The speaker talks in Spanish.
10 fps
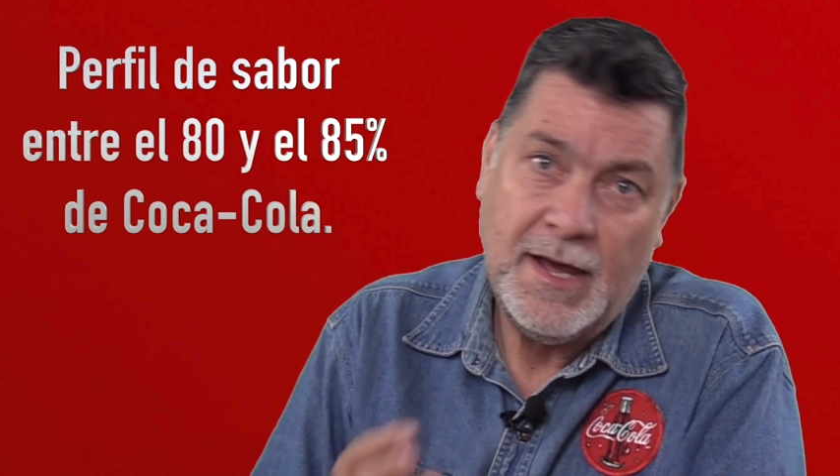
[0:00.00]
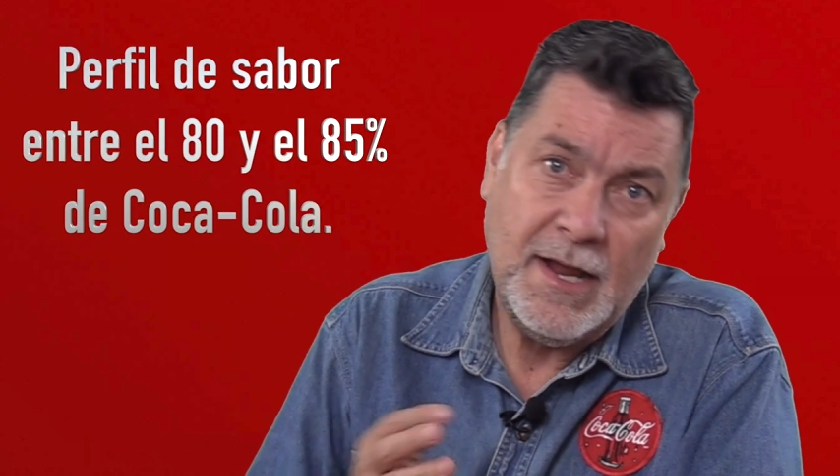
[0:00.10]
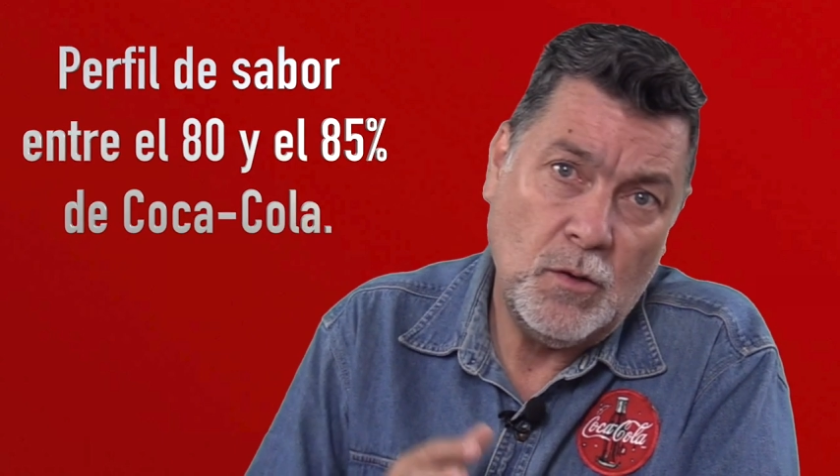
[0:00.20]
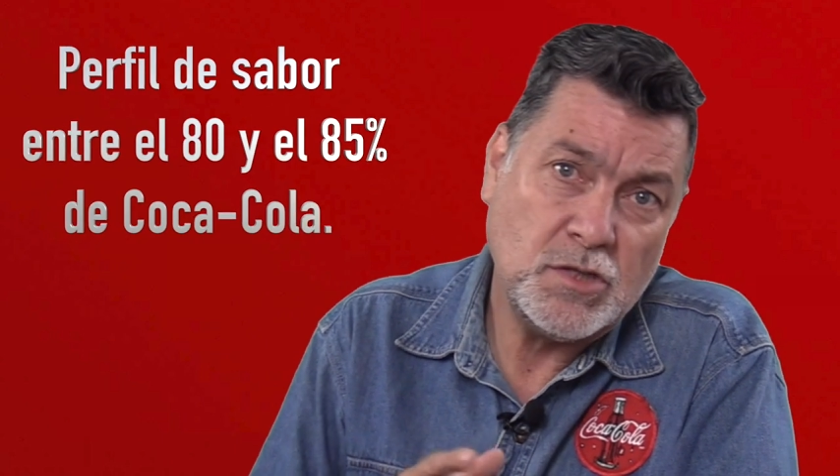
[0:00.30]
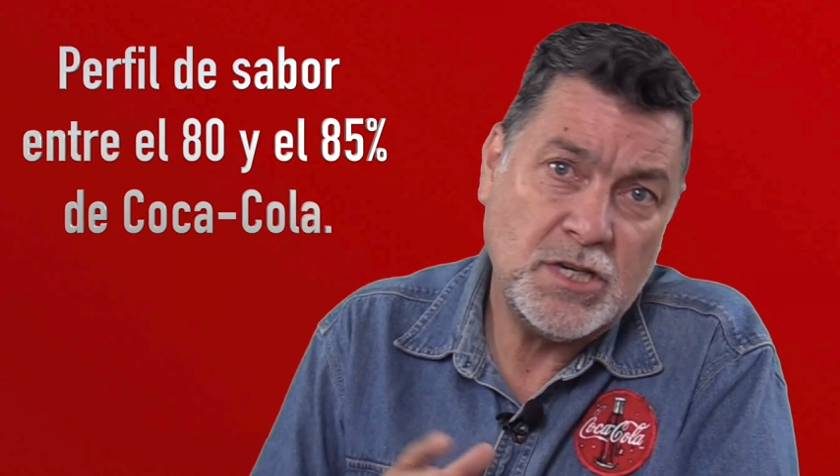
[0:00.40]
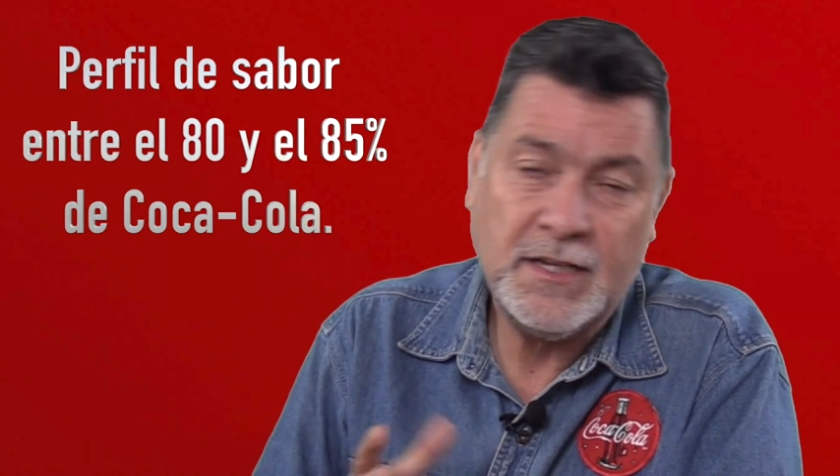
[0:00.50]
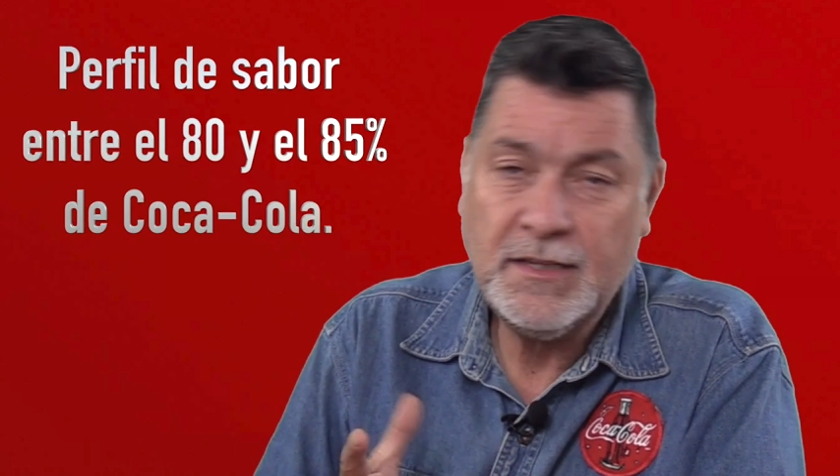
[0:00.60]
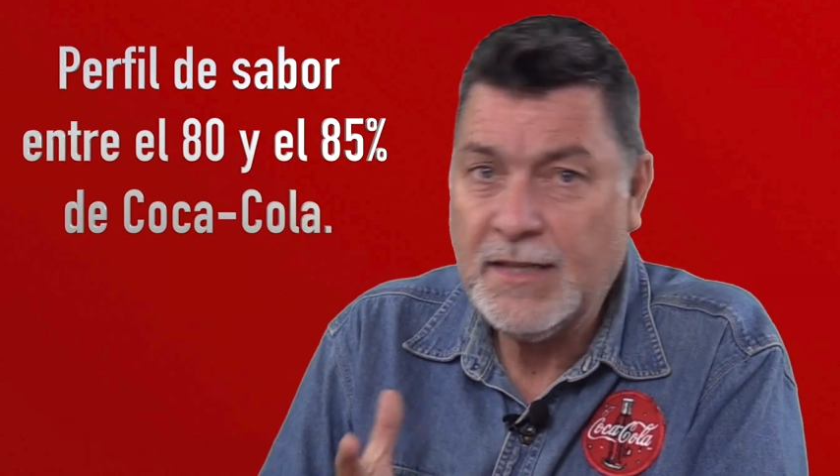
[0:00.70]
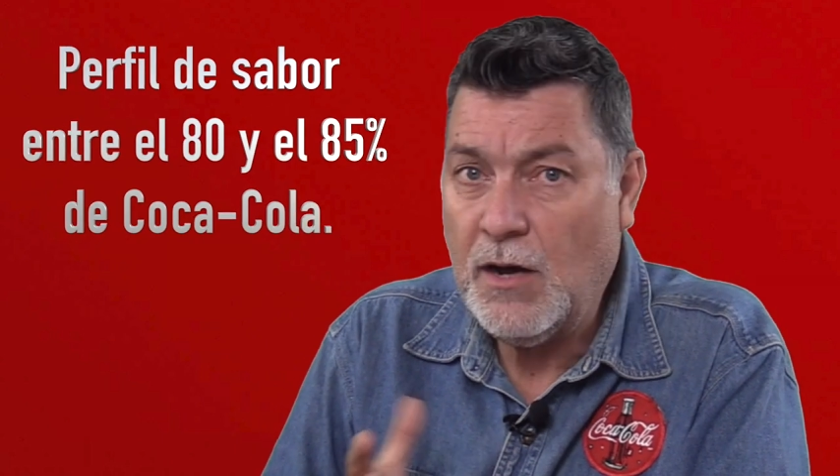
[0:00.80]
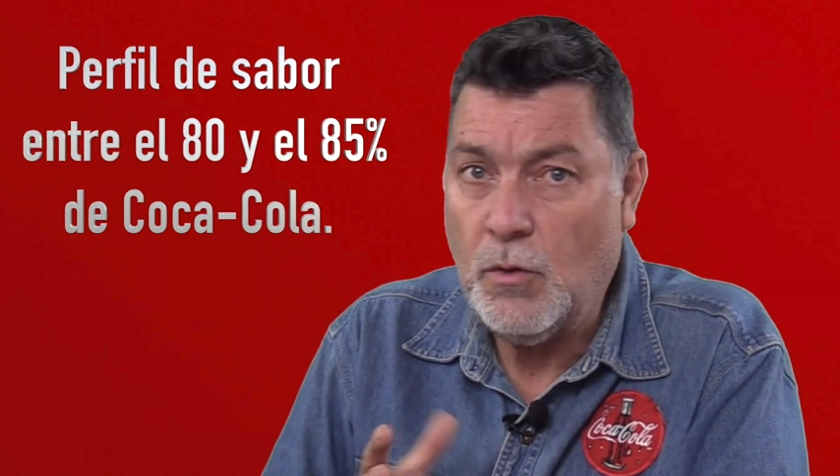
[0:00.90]
el
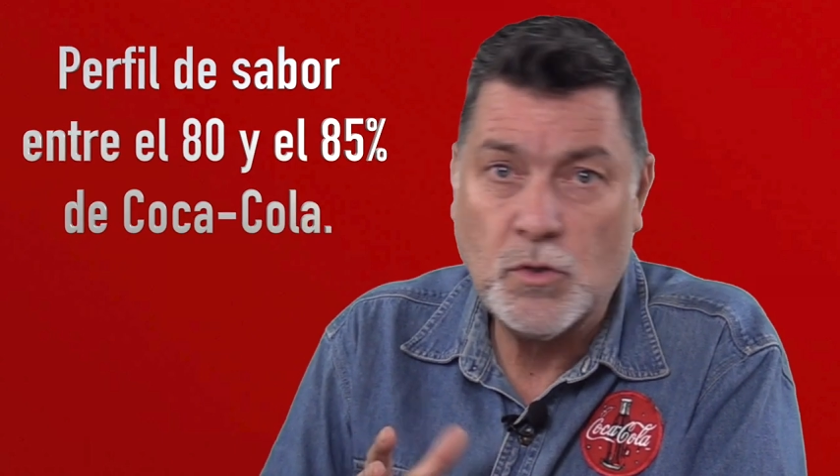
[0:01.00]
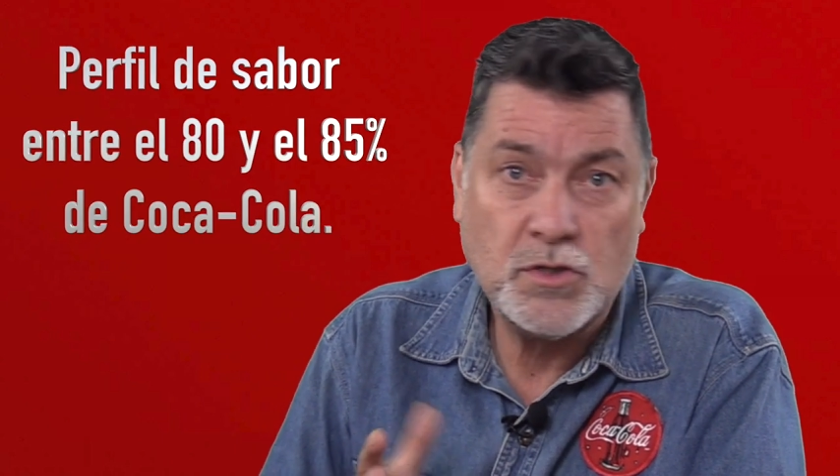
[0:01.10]
80 o